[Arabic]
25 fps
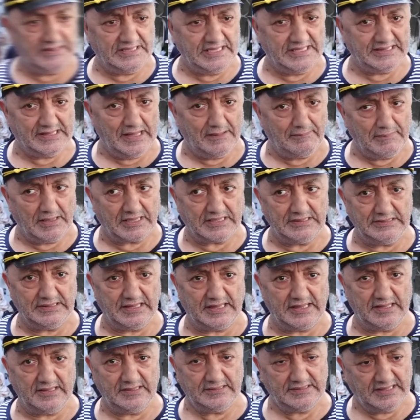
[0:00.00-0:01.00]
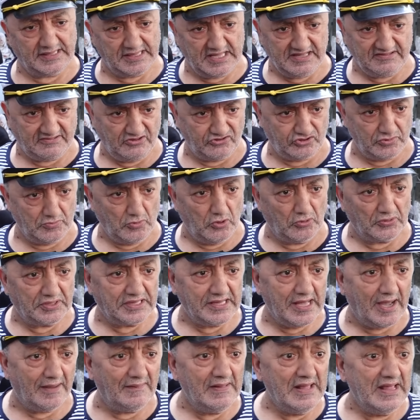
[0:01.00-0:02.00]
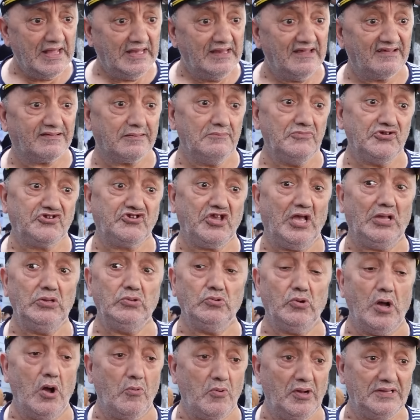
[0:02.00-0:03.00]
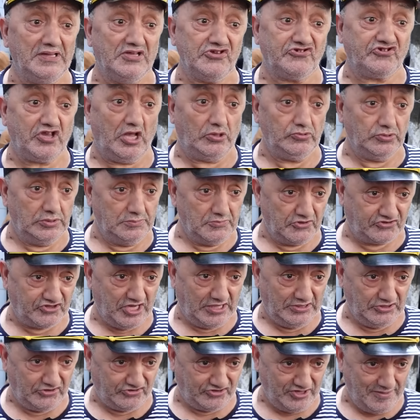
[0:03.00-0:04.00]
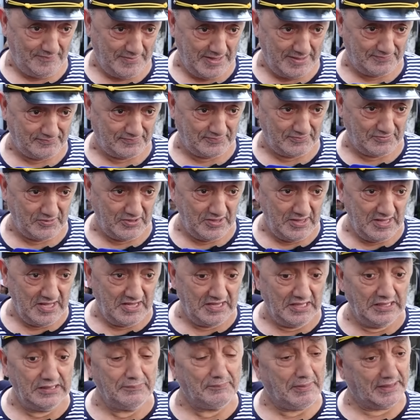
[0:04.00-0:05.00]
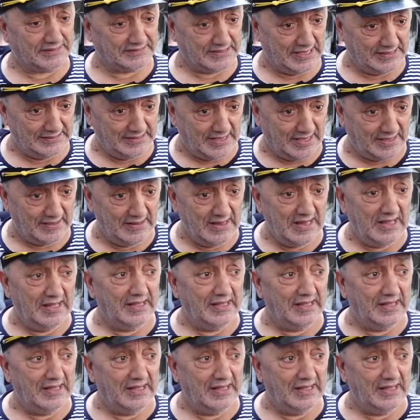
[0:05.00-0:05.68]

النداء باك لرئيس الجمهوريه لازم نشعلوا اولا نشعلوا المشعل الشباب البطاله